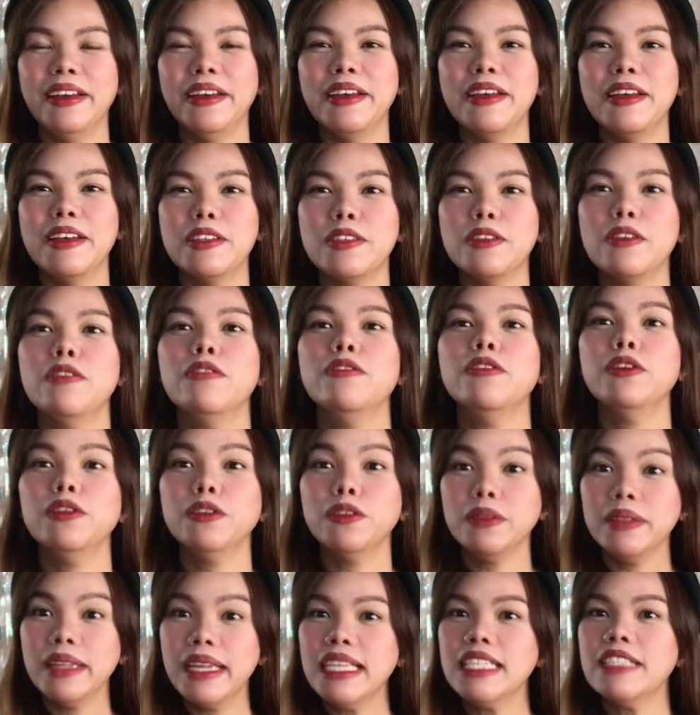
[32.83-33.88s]
So for
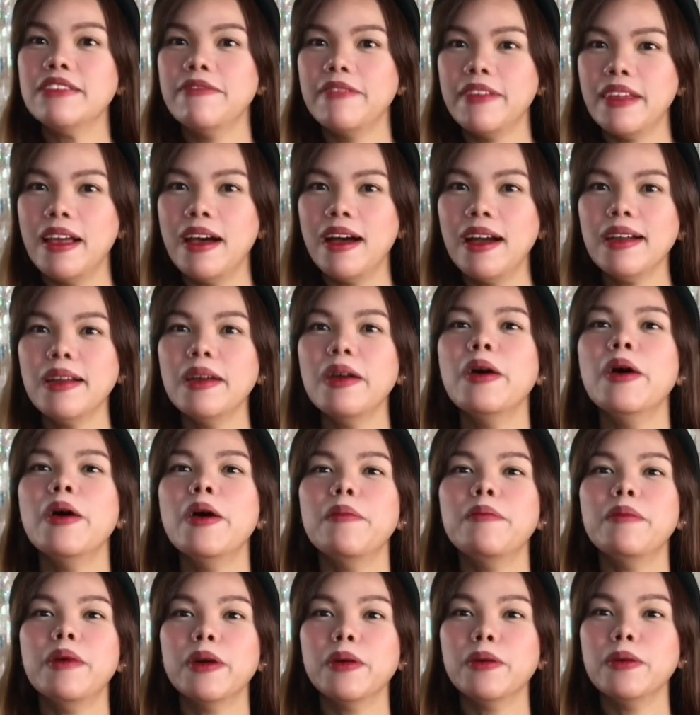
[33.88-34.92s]
today's vlog,
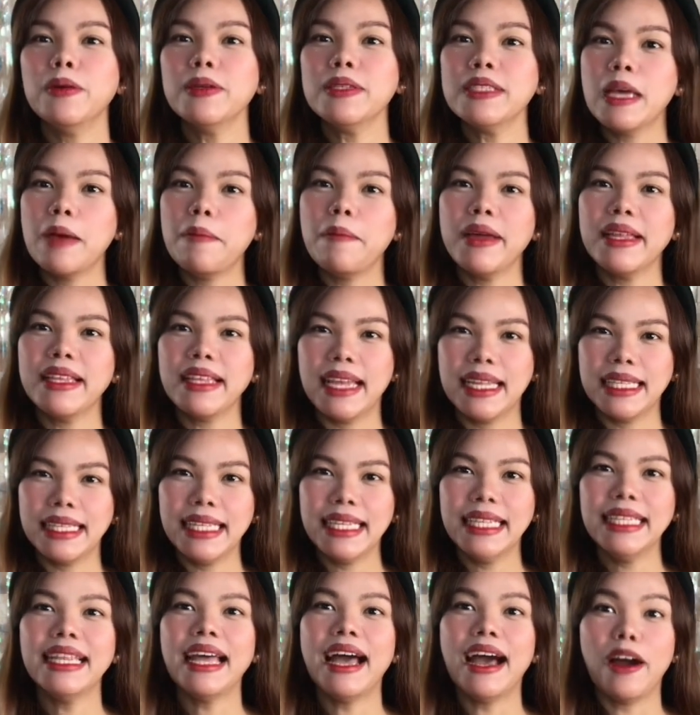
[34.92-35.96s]
pag-uusapan natin
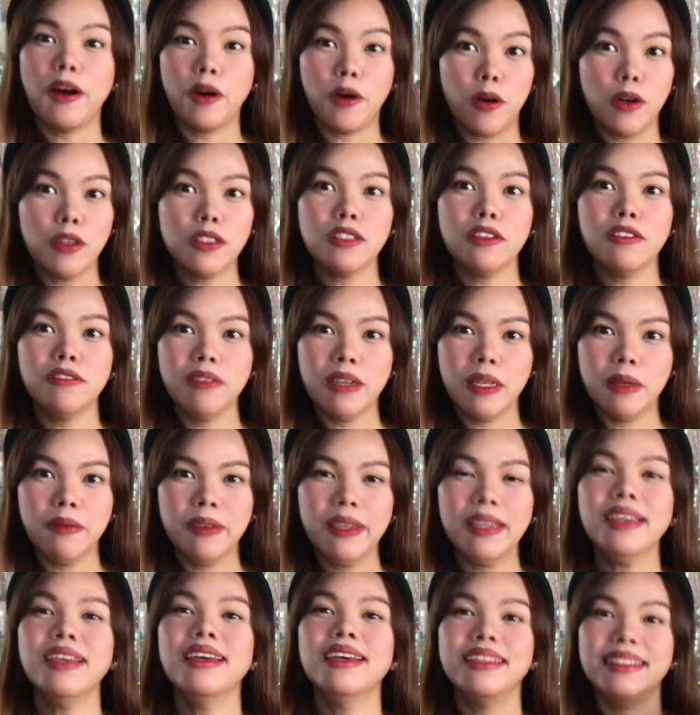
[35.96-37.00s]
ang cost of living
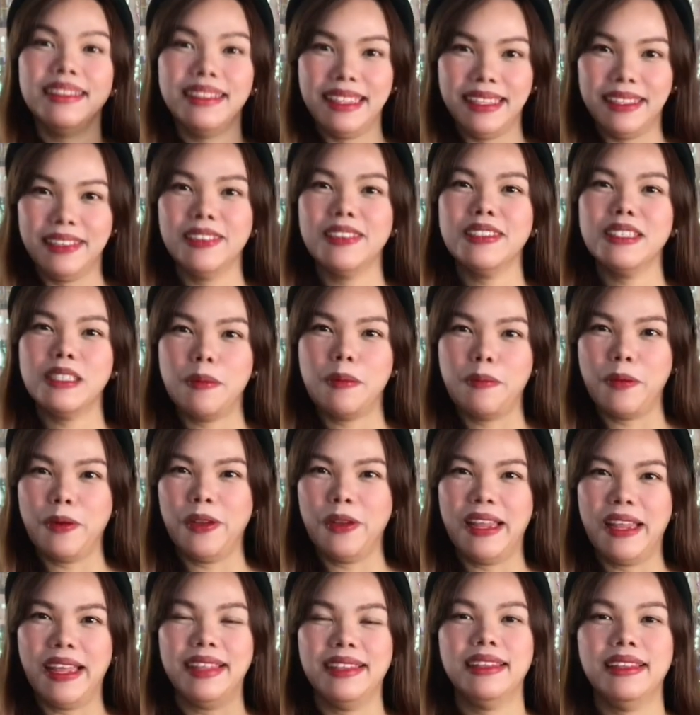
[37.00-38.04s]
dito sa
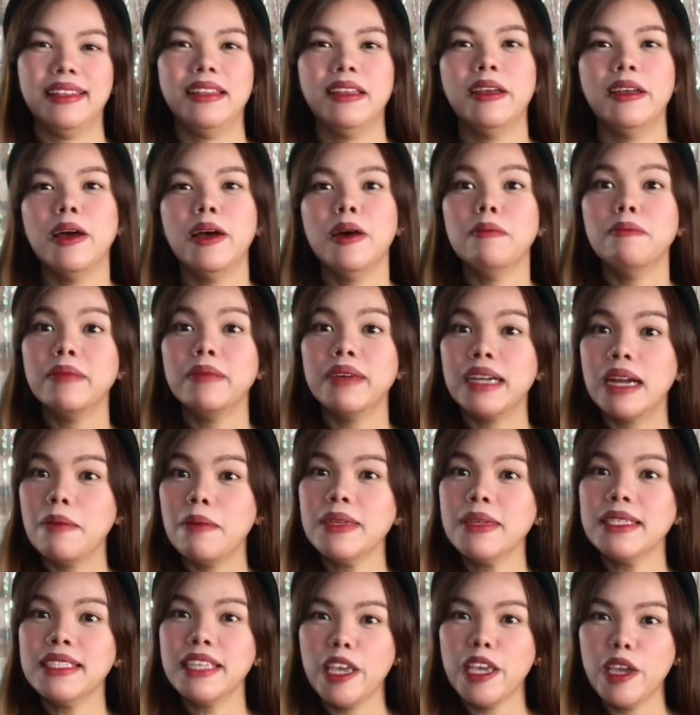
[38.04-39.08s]
Poland. Marami
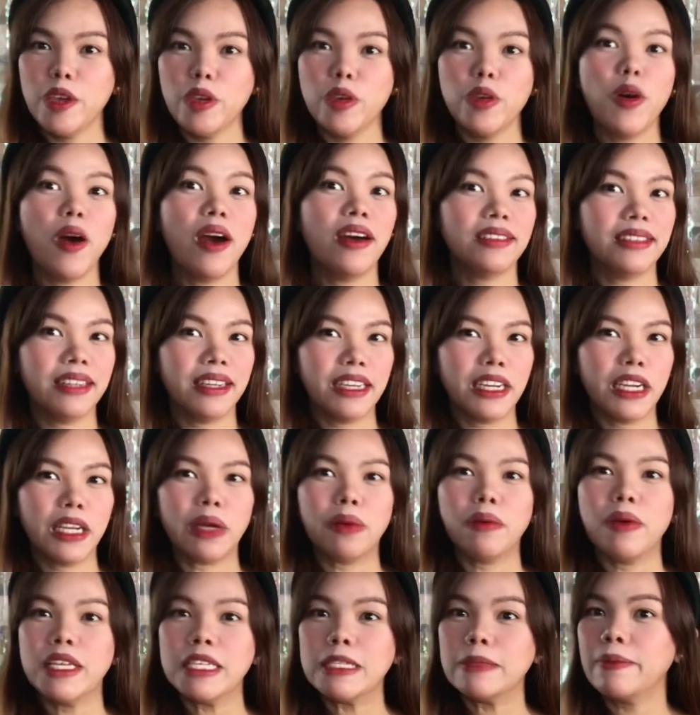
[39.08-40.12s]
sa inyo ang
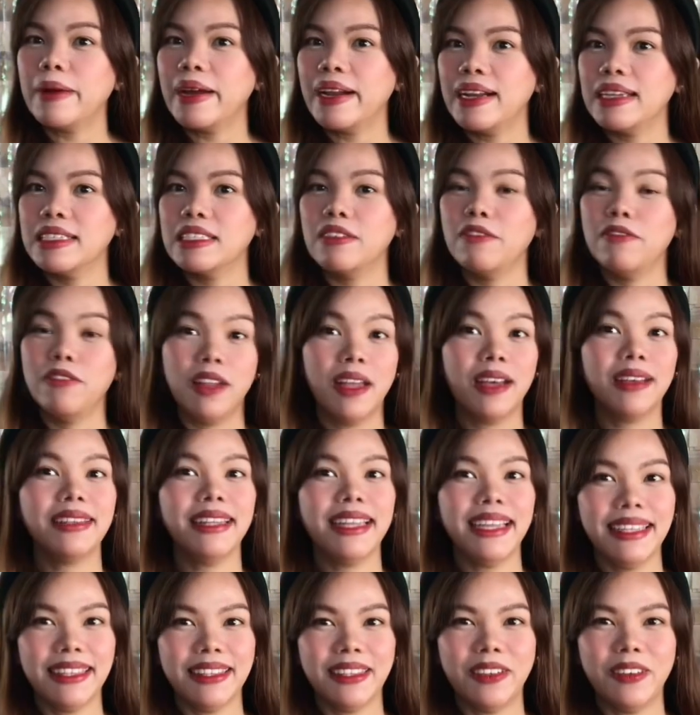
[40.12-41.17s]
nag-request para sa vlog na
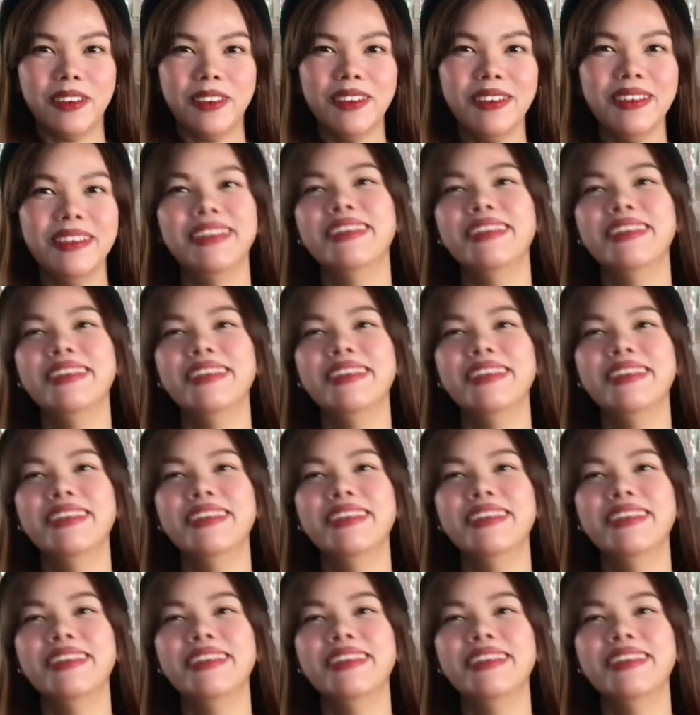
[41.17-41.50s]
ito,